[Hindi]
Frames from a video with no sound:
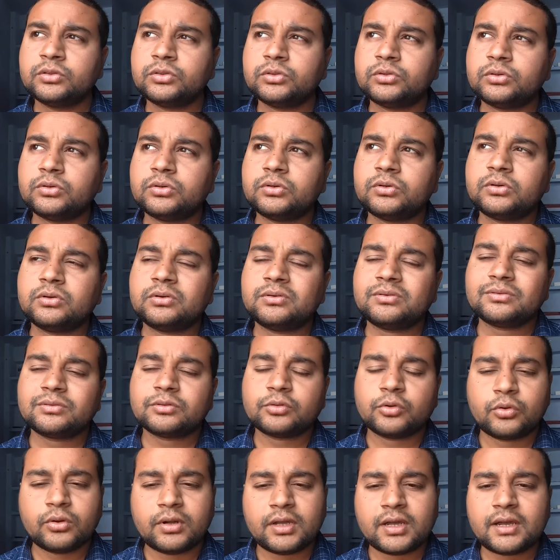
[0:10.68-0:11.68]

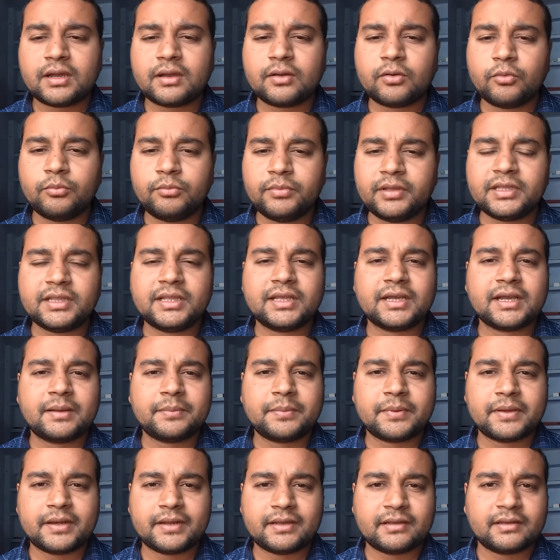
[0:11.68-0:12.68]
तो थोड़ा उम्मीद लगा
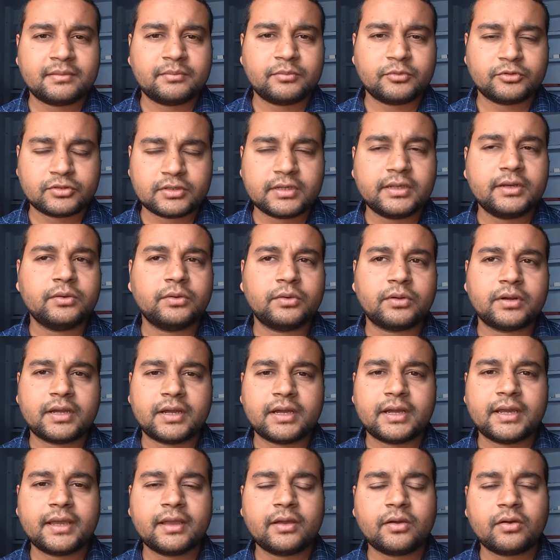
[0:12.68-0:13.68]
पाना मुश्किल हो
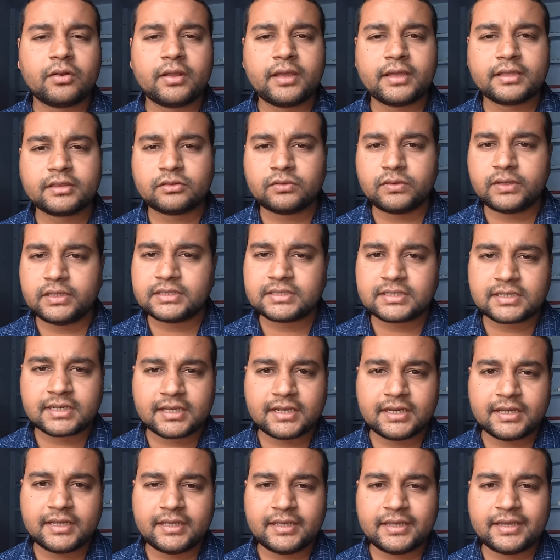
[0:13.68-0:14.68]
रहा है और एक तो आंसर
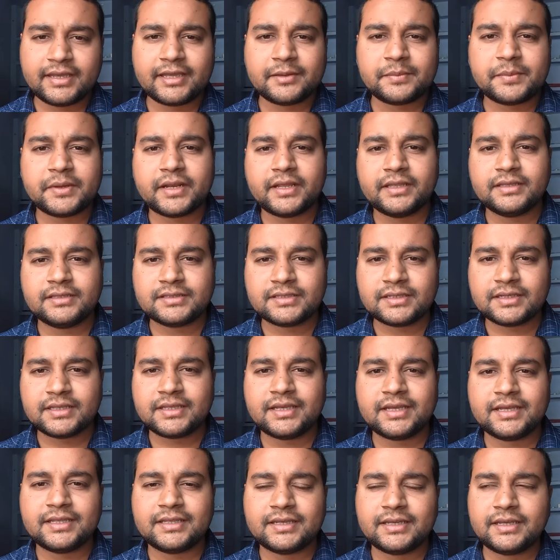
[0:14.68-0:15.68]
की नहीं है एक बार आंसर
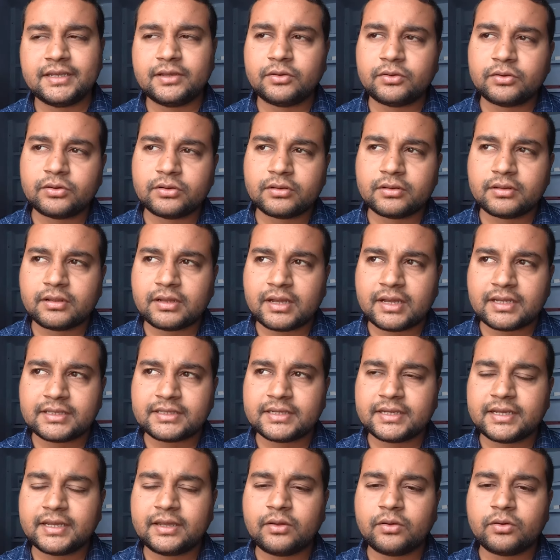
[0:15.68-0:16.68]
किया जाए और आ
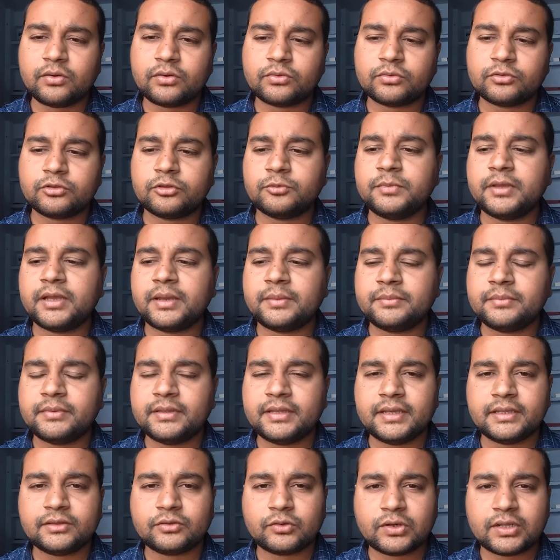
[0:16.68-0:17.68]
जाए और उसमें हम
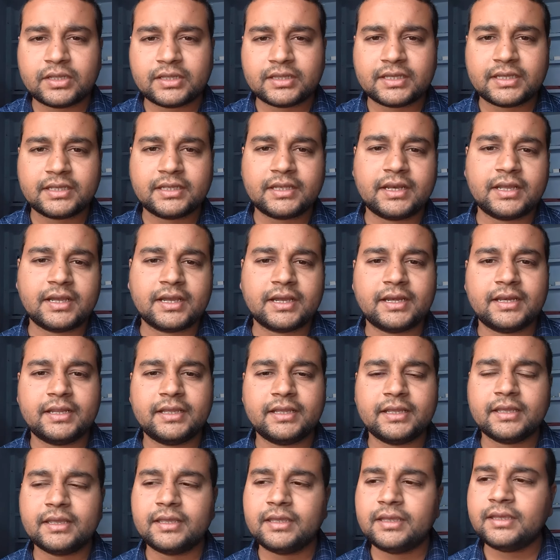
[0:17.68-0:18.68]
ये थोड़ा अंदाज़ा लगा
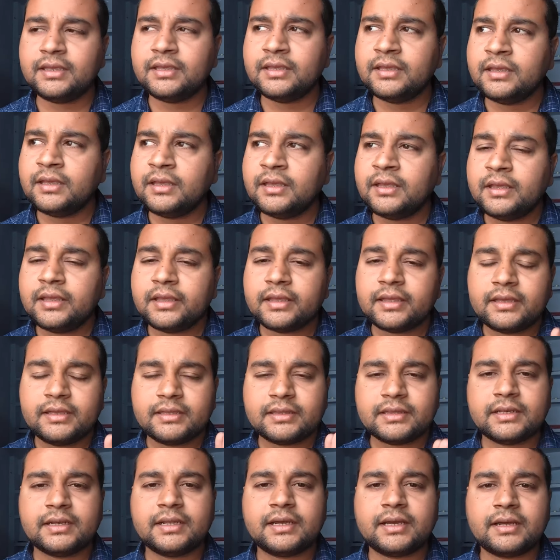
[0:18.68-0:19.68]
लें कि
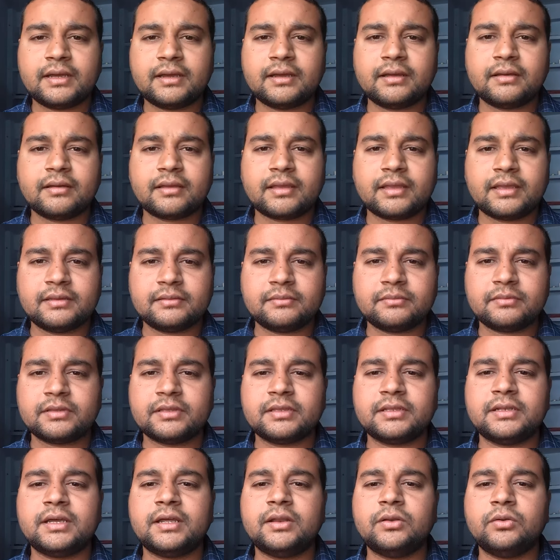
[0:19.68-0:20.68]
कितना
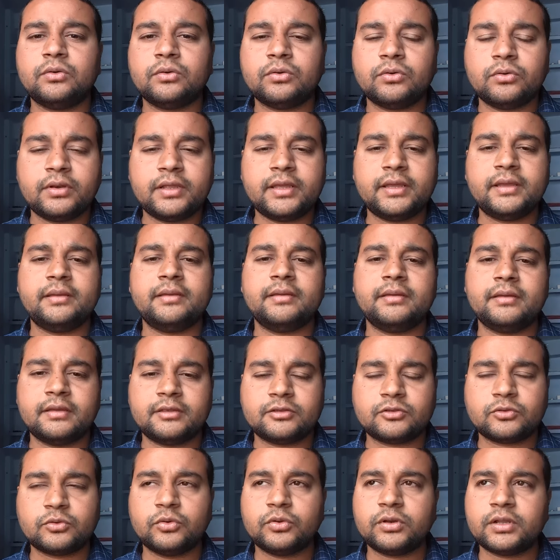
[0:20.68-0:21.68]
कितना लोगों
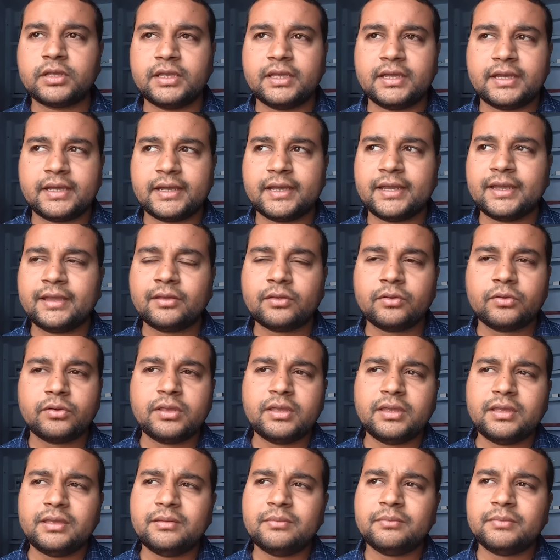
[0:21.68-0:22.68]
ने स्कोर किया है
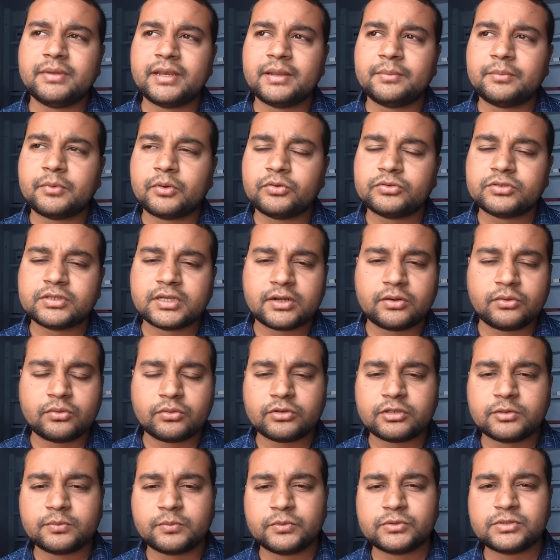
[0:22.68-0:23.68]
क्योंकि मैंने बहुत सारे
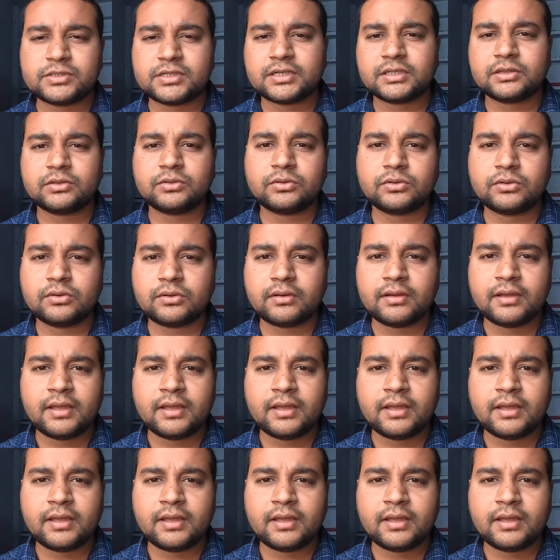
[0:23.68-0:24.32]
लोगों से पूछा तो